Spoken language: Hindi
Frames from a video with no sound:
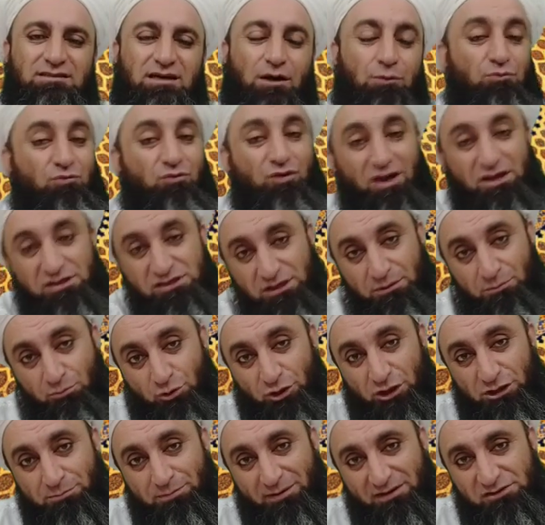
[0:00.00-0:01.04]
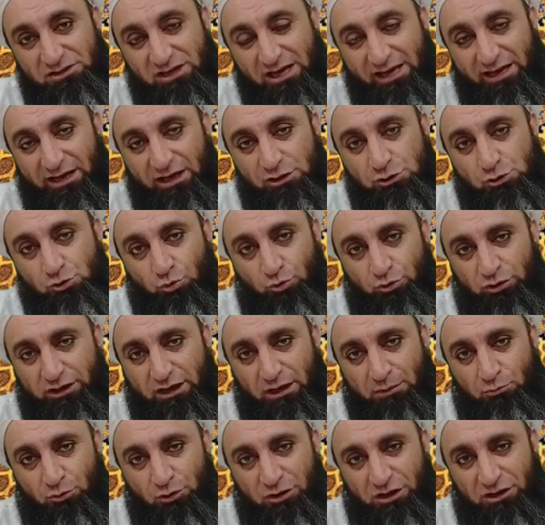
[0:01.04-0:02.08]
हम वैसे मुरीद बन जाएंगे जो
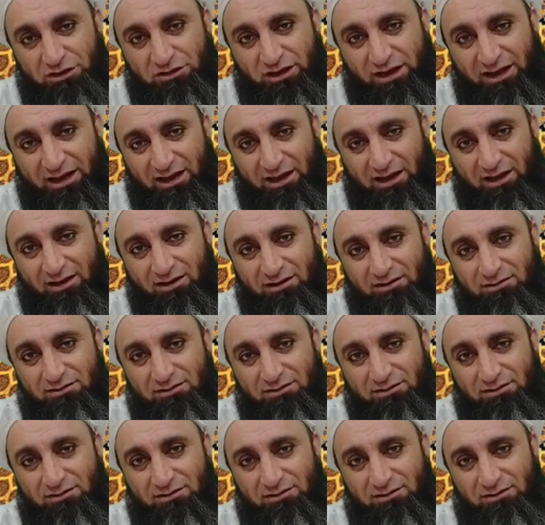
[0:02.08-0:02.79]
उनके मुरीद हैं